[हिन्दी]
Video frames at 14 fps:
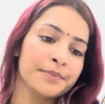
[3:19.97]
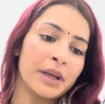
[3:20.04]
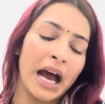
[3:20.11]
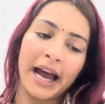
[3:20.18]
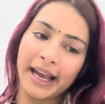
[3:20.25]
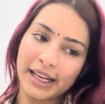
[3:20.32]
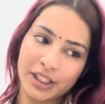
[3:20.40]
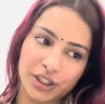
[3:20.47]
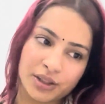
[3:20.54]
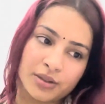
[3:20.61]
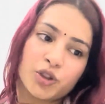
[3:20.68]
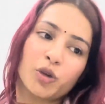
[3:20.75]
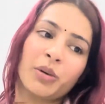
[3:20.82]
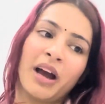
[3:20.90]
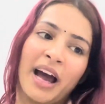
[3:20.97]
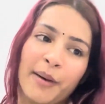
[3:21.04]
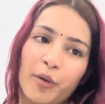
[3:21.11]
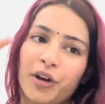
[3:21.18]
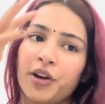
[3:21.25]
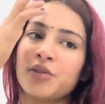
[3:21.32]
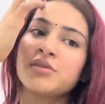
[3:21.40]
हाय हम्म, जो भी हाय
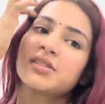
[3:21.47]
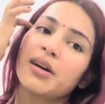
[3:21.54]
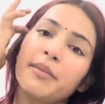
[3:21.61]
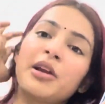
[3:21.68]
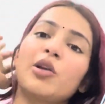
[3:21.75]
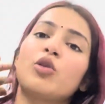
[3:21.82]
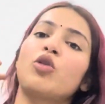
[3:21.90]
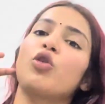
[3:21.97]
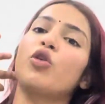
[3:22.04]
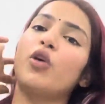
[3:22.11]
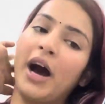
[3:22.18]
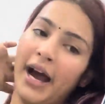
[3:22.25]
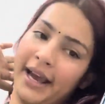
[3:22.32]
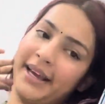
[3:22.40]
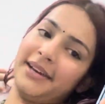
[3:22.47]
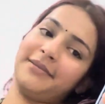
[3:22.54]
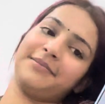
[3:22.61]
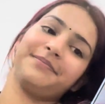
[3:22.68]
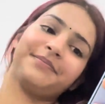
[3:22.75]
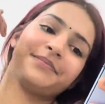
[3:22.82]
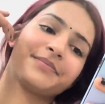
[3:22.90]
बोल रहे हैं उन सभी लोगों को हाय
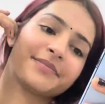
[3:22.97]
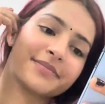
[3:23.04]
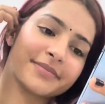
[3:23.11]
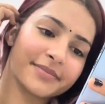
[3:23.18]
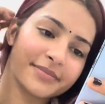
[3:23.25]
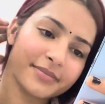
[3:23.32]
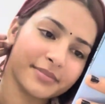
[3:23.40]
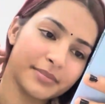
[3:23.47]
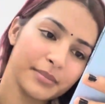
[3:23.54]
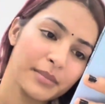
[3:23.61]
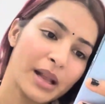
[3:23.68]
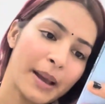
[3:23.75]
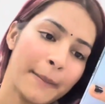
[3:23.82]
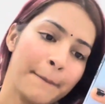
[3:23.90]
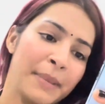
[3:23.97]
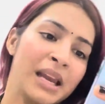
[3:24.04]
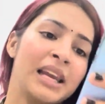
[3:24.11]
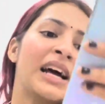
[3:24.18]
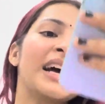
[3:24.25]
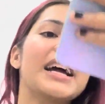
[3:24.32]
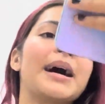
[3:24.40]

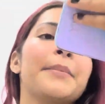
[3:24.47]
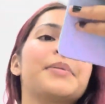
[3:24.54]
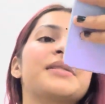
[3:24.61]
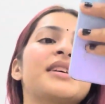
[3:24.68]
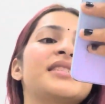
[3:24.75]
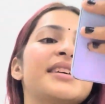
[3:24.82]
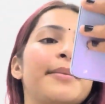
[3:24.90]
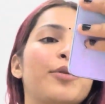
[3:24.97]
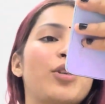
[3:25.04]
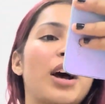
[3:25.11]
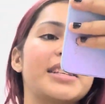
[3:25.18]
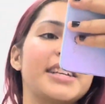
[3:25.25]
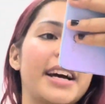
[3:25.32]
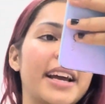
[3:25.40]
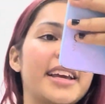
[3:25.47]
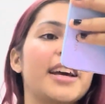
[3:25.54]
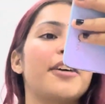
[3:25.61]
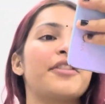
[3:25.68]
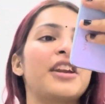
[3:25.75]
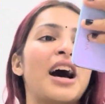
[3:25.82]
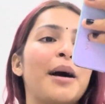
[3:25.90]
मिलना है आपसे जयपुर आ जाएं या
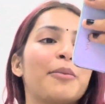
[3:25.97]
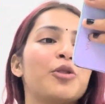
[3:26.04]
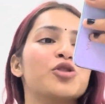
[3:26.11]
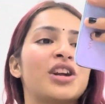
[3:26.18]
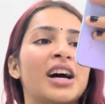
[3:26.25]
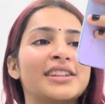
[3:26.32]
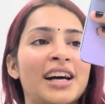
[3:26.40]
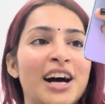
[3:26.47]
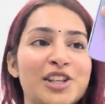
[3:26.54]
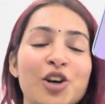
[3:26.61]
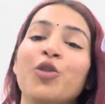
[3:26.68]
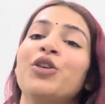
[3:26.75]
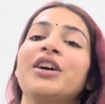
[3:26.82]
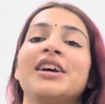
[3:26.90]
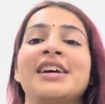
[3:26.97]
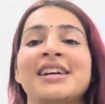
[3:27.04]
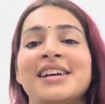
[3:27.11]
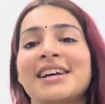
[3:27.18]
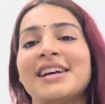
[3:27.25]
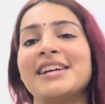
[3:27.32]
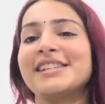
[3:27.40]
फिर आप गुजरात आ जाओ
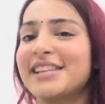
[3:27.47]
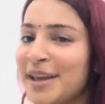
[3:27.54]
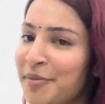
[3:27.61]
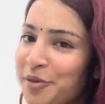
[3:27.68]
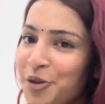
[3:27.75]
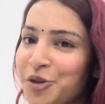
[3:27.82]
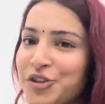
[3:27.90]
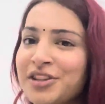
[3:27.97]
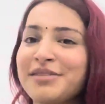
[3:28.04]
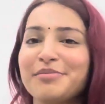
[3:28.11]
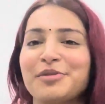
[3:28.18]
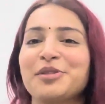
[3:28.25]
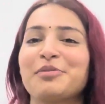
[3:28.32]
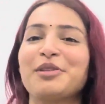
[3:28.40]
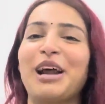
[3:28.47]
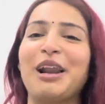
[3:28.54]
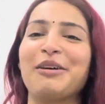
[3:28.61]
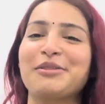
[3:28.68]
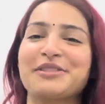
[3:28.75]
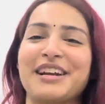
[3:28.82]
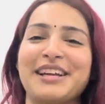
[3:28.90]
सेम क्वेश्चन मुझे बुला
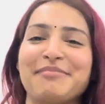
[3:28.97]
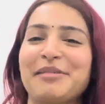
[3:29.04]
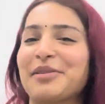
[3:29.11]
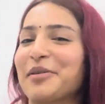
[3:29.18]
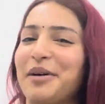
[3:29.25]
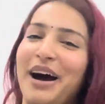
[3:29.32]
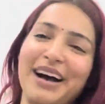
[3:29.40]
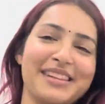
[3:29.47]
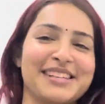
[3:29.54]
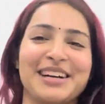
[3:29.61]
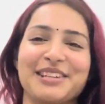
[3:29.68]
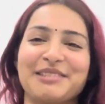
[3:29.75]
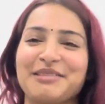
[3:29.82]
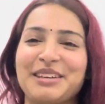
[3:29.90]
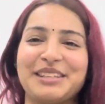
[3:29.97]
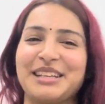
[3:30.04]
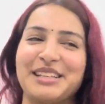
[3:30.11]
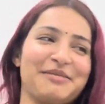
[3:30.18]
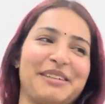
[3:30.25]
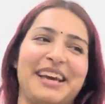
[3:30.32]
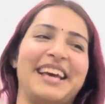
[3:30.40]
लो गुजरात में तो आज ही आ जाऊंगी
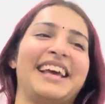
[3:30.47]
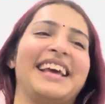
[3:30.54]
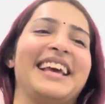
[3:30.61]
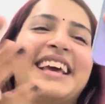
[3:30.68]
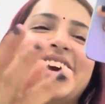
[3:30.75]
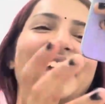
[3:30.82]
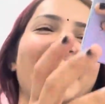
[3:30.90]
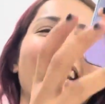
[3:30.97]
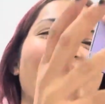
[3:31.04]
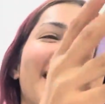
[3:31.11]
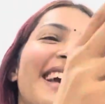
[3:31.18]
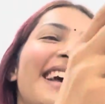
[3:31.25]
सच में